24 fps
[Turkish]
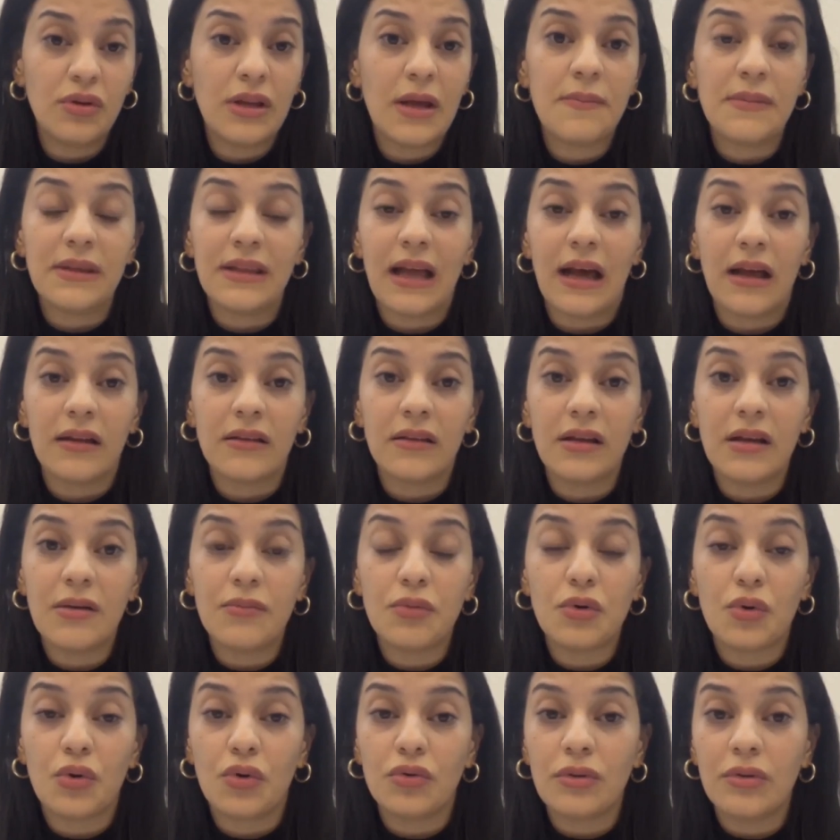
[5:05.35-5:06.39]
Udemy'den
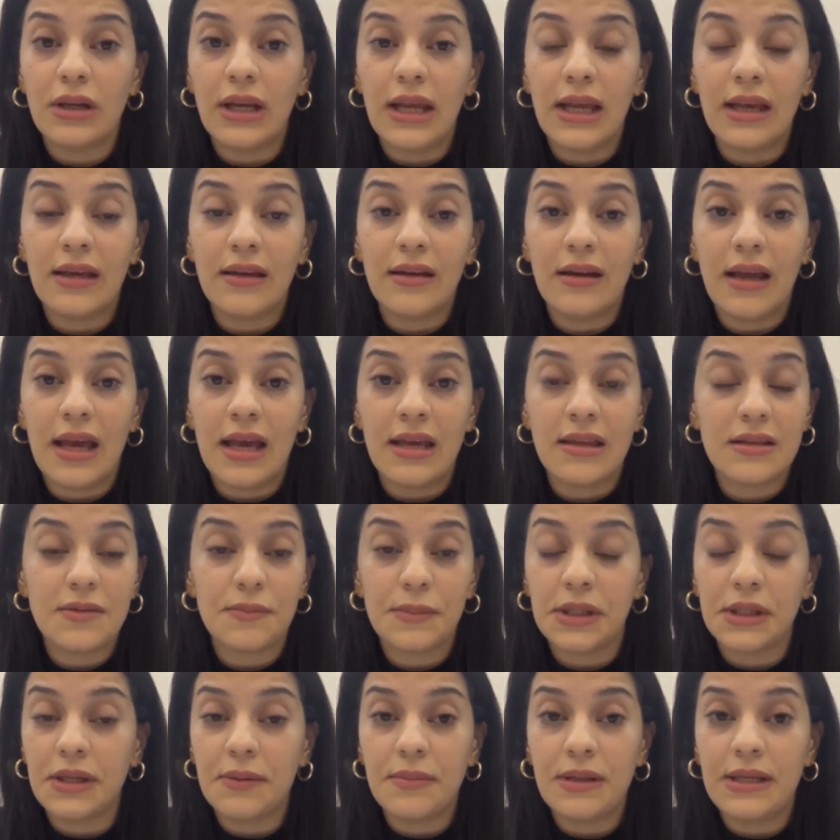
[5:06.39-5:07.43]
de bu konuyla ilgili
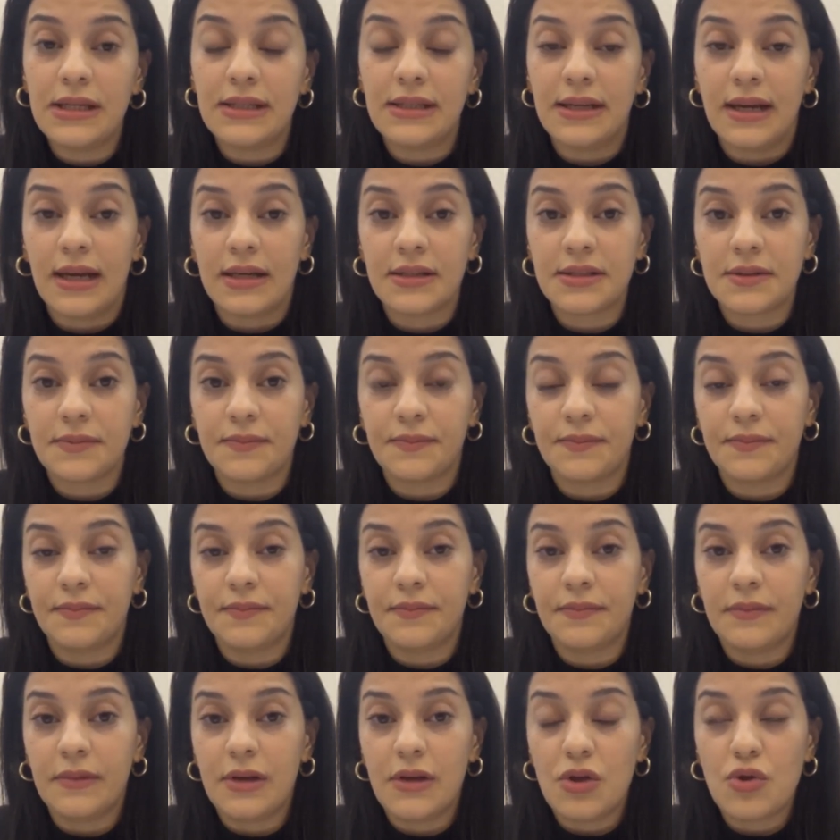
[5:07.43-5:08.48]
eğitim alabilirler.
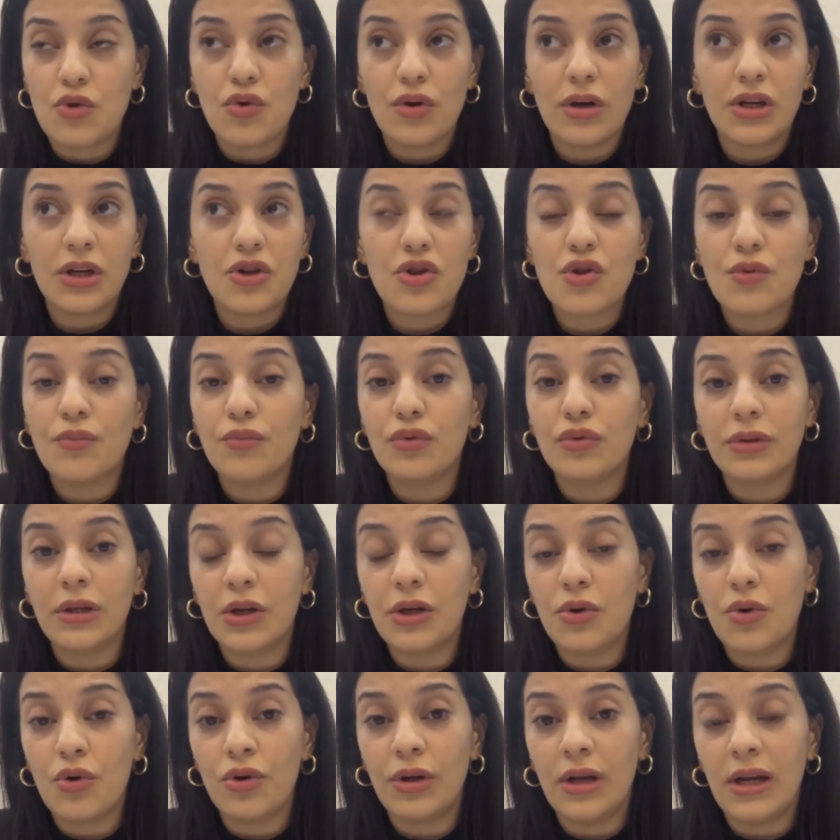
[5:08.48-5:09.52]
Şu an için
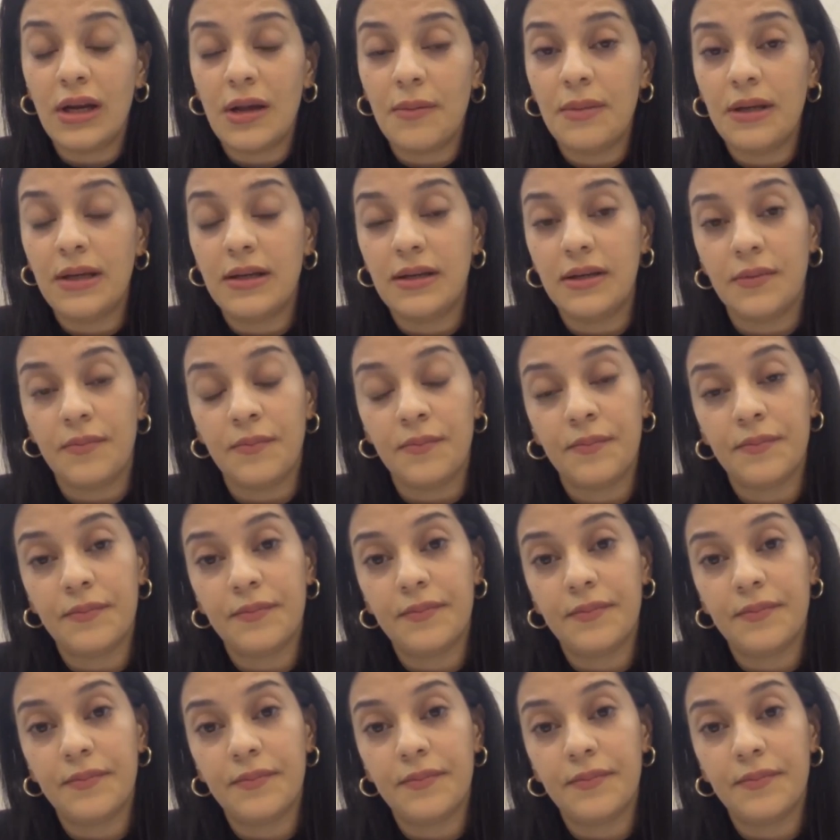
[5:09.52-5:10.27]
bunları önerebilirim.